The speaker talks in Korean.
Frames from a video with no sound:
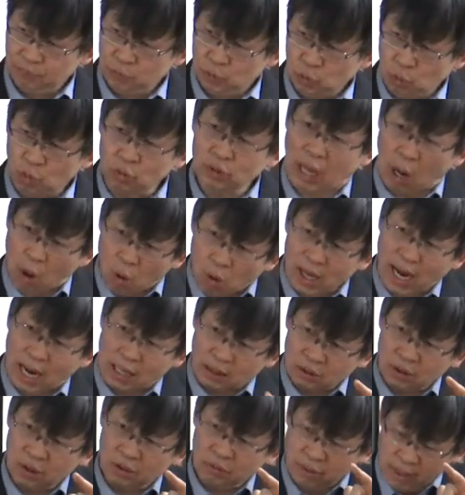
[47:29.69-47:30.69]
이건 나올
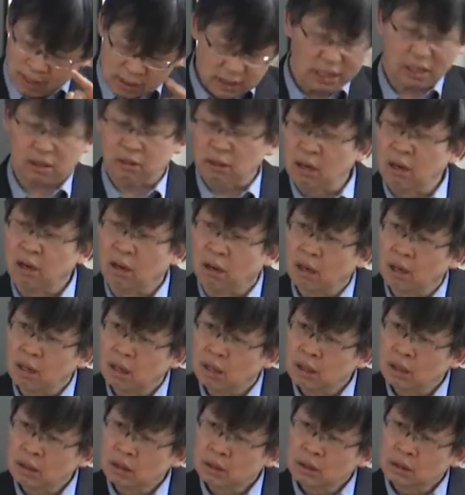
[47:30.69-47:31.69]
가능성이 굉장히 커요.
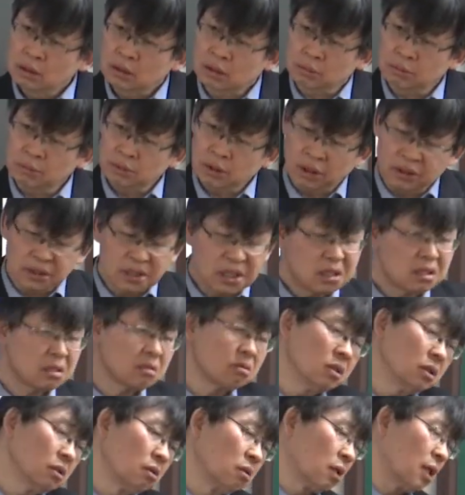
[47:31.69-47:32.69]
지금 현재
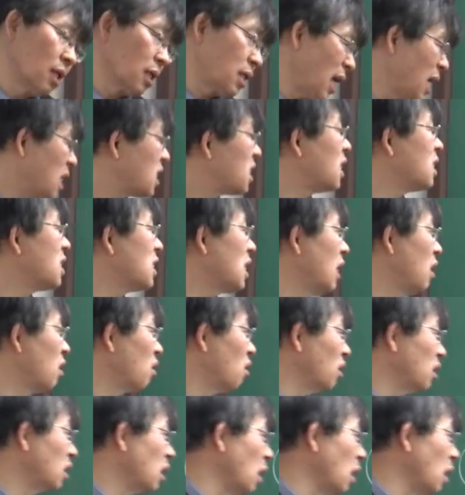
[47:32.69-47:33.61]
쓰고 있는 언어가 객체 지향 언어이기